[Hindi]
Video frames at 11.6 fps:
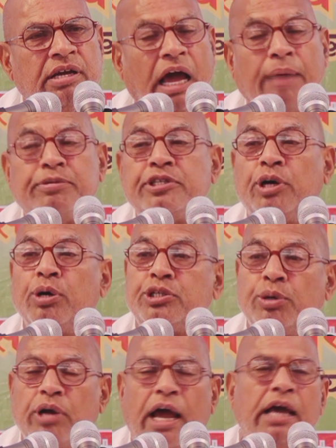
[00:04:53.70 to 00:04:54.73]
आप चौक
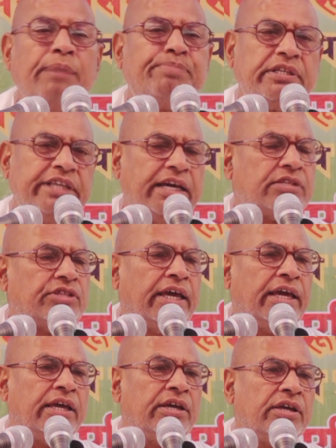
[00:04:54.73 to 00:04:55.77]
चौराहे पर देखते
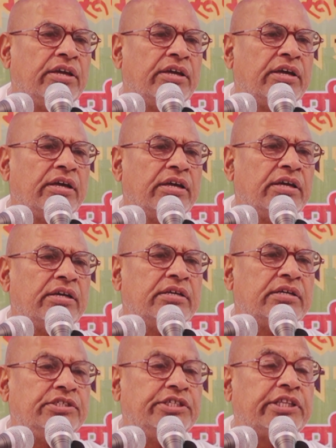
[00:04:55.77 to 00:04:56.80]

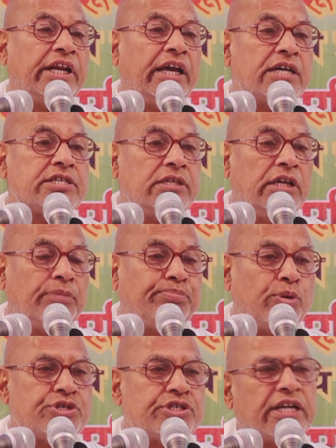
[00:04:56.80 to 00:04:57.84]
हैं जितने अश्लील
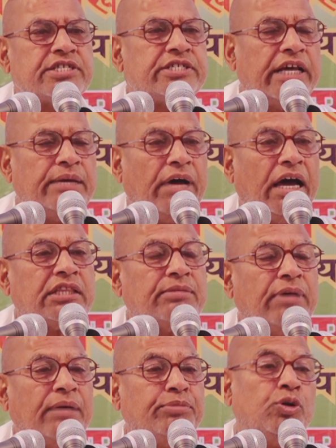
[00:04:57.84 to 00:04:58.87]
पोस्टर्स हैं
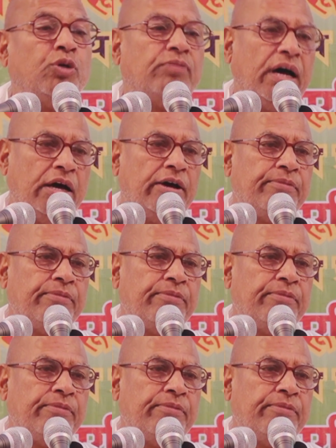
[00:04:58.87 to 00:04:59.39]
महात्मा विनोबा